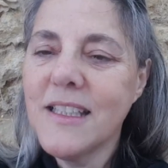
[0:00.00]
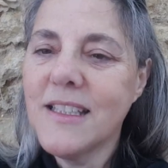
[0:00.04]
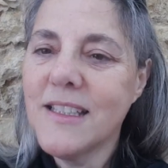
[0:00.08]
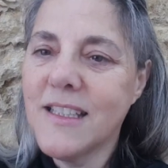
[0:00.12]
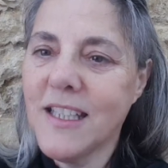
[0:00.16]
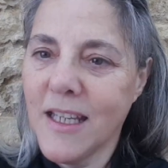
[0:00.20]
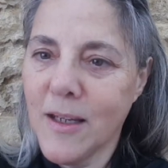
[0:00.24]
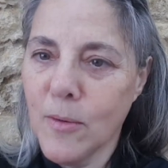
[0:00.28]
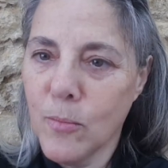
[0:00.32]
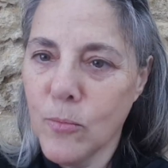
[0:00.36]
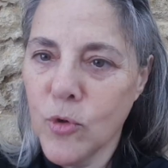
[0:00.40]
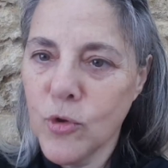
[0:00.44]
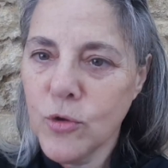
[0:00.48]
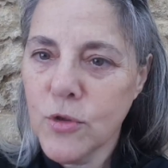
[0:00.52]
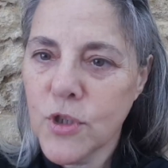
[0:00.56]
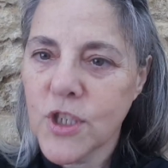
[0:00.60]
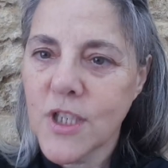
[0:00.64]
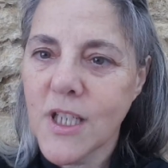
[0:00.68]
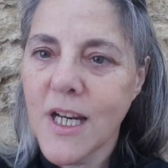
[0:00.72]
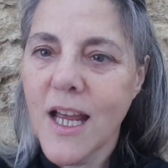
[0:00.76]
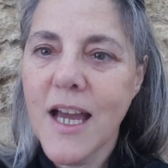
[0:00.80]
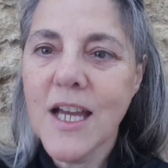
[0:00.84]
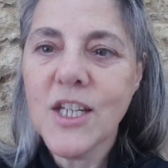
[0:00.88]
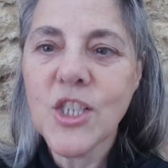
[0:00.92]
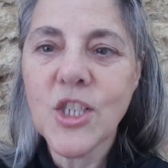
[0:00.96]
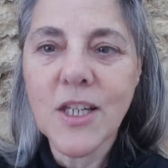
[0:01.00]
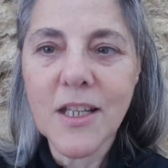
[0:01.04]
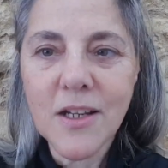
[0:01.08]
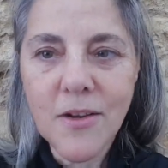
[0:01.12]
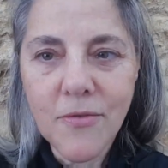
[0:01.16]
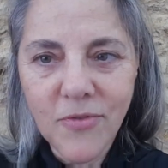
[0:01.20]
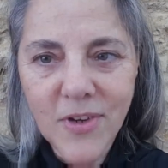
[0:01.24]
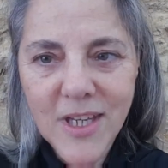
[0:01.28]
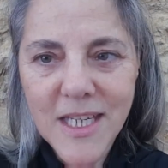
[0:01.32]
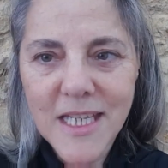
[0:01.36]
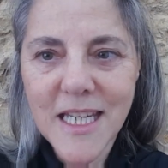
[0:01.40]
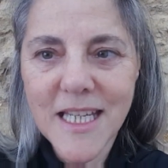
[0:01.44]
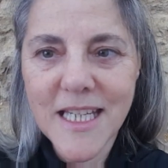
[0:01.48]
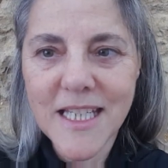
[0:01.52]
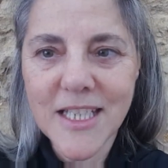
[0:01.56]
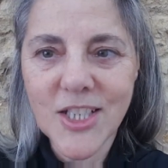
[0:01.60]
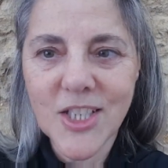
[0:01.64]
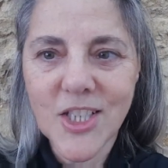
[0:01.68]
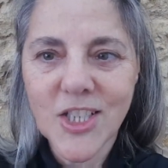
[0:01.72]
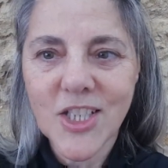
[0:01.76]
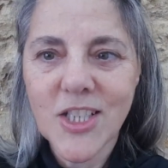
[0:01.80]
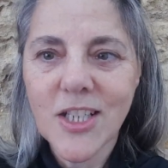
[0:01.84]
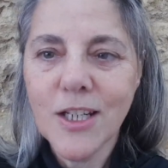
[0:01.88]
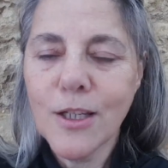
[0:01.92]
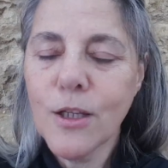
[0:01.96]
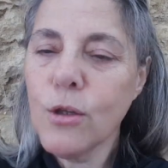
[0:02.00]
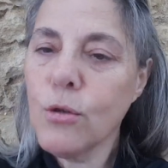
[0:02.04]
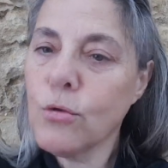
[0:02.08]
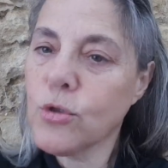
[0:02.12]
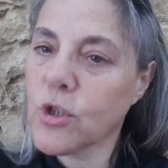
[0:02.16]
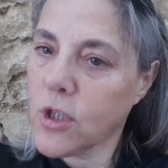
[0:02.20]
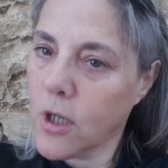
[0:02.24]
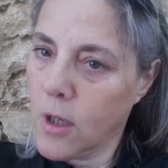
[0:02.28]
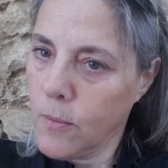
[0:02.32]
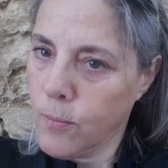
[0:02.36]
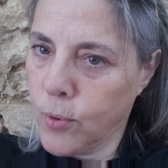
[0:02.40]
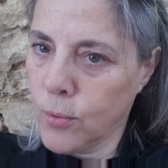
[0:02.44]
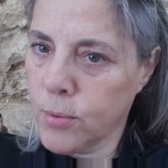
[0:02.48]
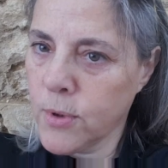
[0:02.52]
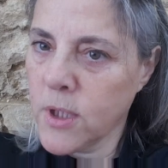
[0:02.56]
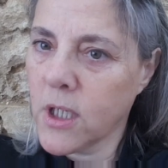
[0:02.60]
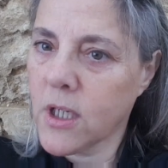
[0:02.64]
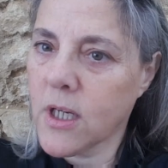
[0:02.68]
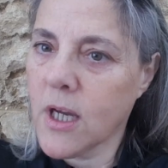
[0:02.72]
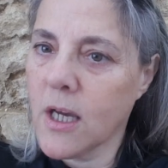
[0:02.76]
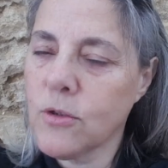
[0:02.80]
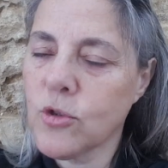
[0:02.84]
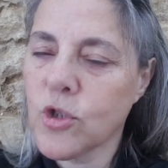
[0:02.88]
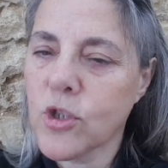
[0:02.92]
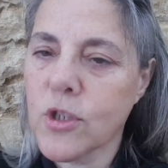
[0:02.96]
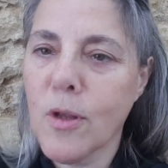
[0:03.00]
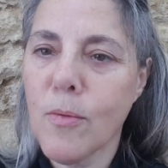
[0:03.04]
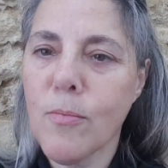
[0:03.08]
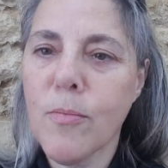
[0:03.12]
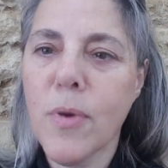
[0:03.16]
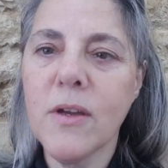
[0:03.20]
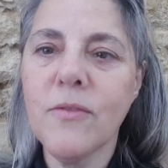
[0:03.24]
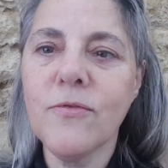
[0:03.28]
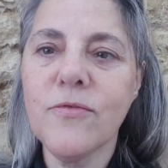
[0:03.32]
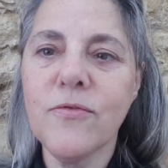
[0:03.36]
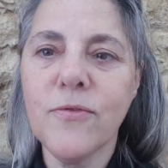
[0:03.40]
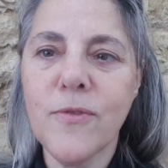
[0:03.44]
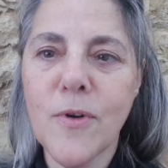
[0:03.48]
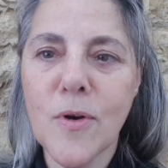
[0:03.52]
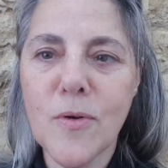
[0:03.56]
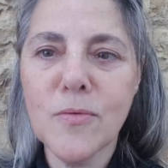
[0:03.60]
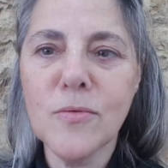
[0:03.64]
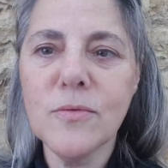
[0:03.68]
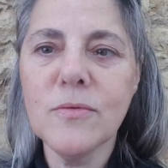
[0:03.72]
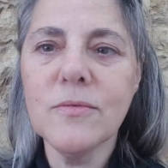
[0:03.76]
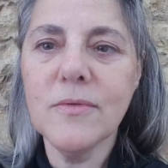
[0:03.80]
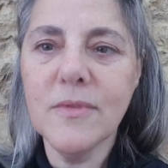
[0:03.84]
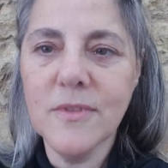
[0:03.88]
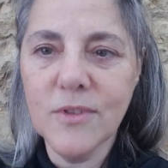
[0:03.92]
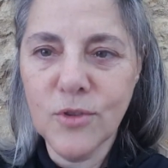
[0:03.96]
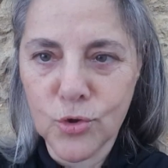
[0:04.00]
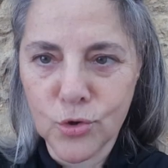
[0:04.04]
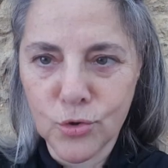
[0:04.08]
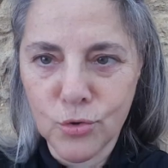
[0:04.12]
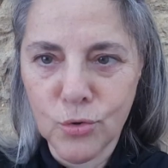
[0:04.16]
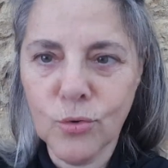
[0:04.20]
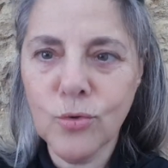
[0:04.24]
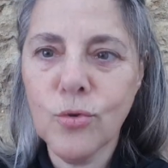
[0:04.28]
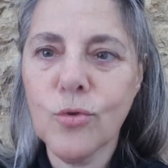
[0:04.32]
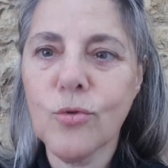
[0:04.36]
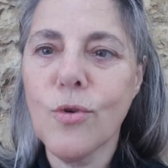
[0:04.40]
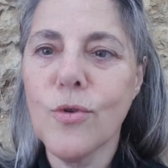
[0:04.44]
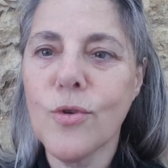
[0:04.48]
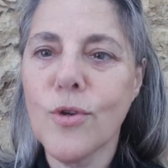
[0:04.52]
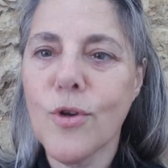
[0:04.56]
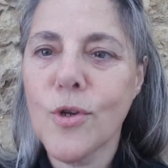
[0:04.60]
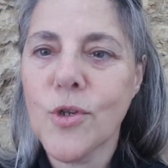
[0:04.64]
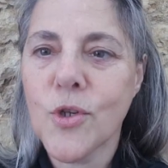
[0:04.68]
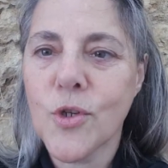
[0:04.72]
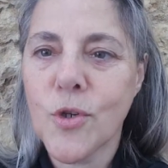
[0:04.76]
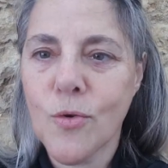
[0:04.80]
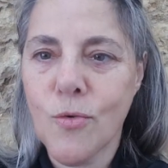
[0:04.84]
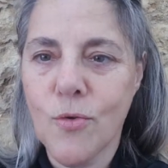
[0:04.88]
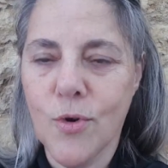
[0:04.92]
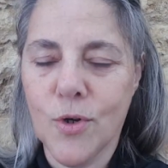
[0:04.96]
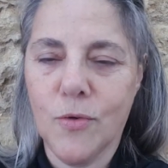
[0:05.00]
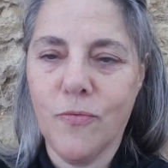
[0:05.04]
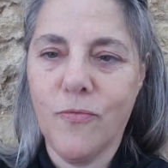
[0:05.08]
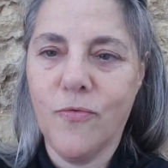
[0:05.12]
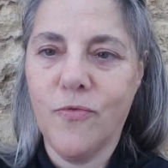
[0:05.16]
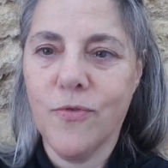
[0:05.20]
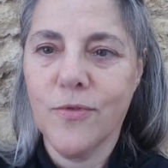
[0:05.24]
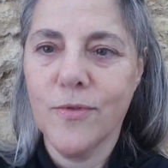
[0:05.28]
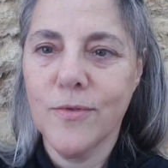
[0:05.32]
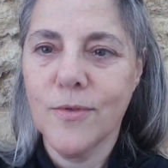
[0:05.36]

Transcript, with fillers: temos as cravinas e os republicanos também vão junto com o nosso corpo.